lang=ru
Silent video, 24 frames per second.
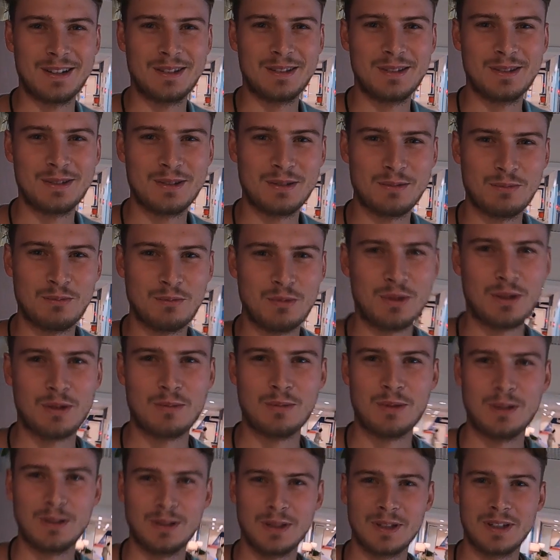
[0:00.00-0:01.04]
Как? Давай, Без вот
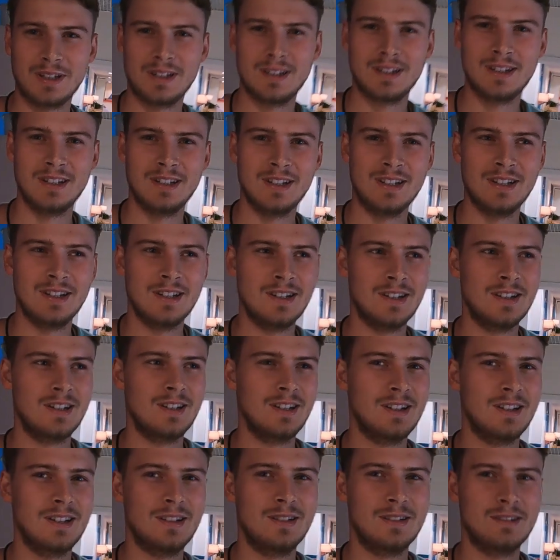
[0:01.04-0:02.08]
рыбалки. такую
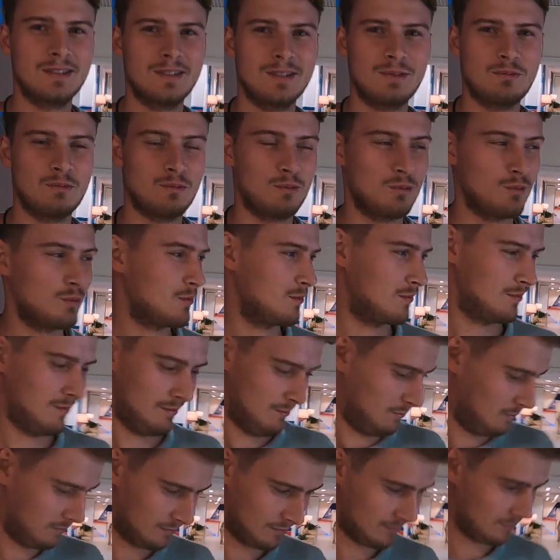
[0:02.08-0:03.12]
поймал.
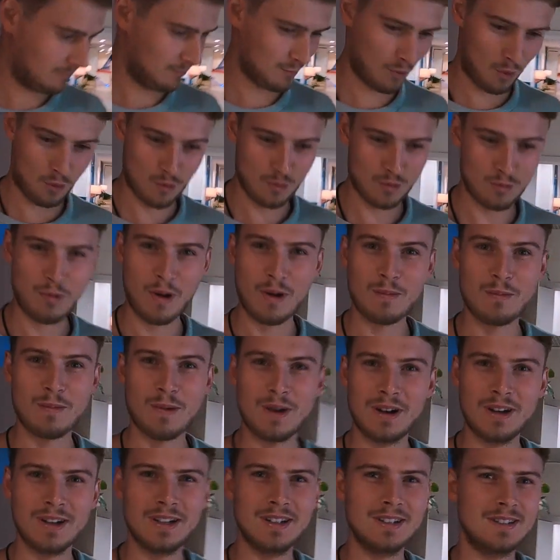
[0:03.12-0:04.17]
Такую
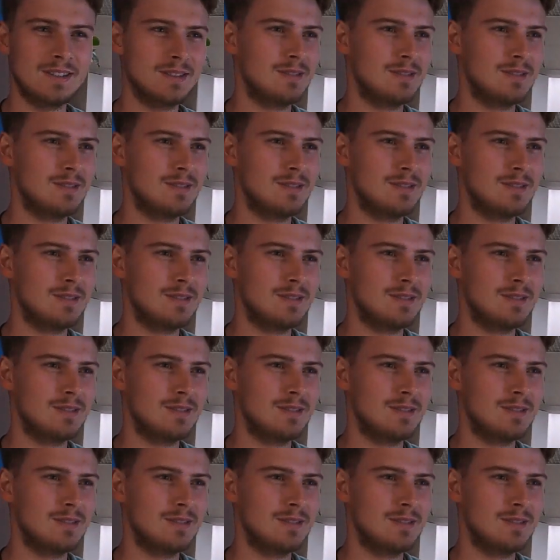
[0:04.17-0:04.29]
поймали.